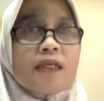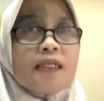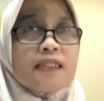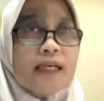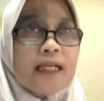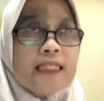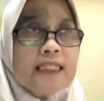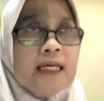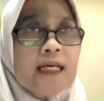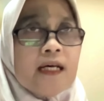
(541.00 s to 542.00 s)
Saya
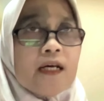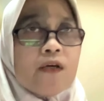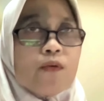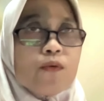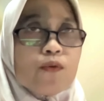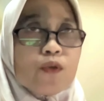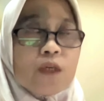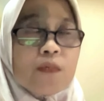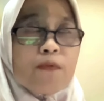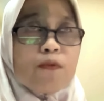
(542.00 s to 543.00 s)
rasa untuk
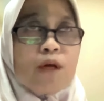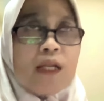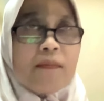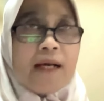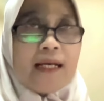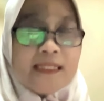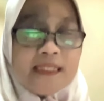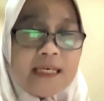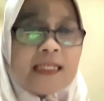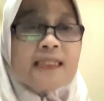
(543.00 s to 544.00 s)
kebutuhan makan
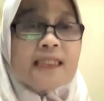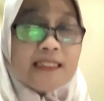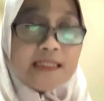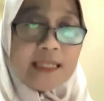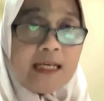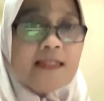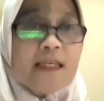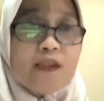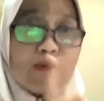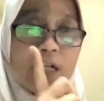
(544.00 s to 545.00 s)
siangnya saja
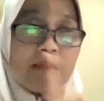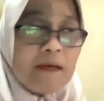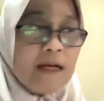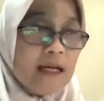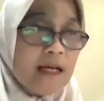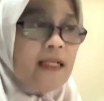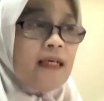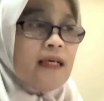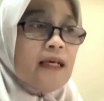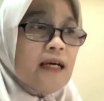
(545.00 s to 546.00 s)
satu kali makan
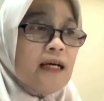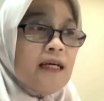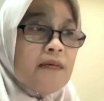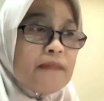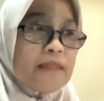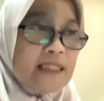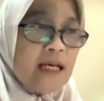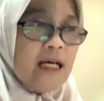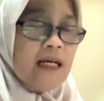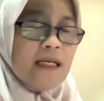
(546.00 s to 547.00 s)
uh,
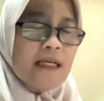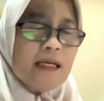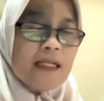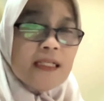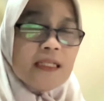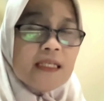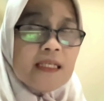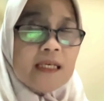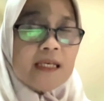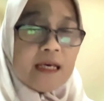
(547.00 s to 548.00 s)
bisa uh,
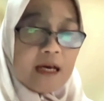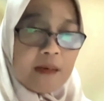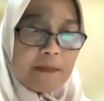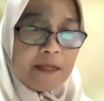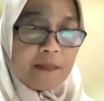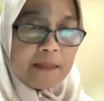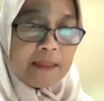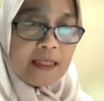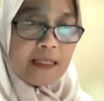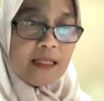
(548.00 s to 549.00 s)
di apa
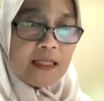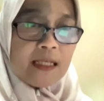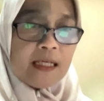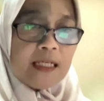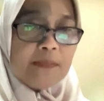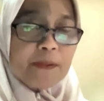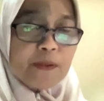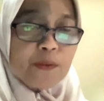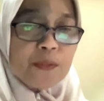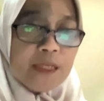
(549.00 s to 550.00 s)
namanya uh,
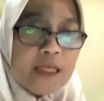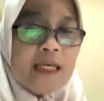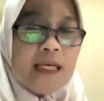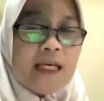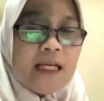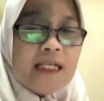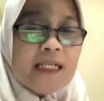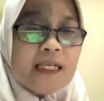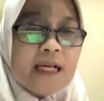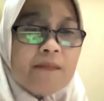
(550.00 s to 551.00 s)
dipenuhi
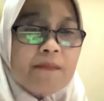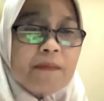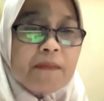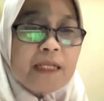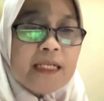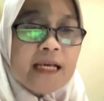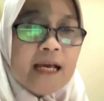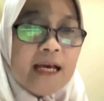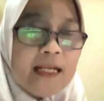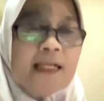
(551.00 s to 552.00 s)
dengan
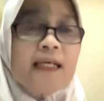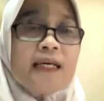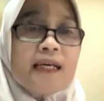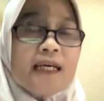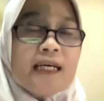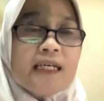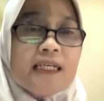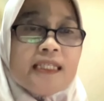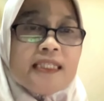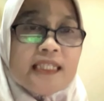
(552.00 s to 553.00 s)
pemilihan uh,
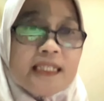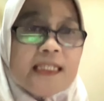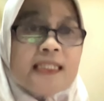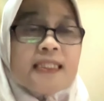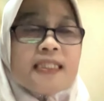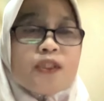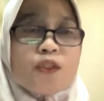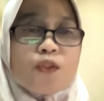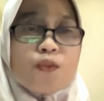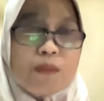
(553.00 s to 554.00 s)
jenis
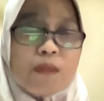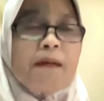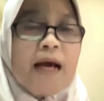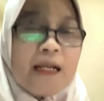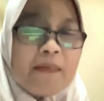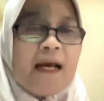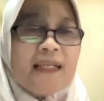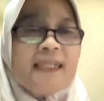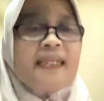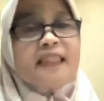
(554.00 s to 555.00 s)
sumber bahan
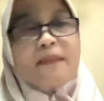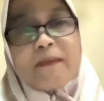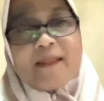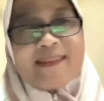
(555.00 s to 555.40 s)
makanan yang tepat.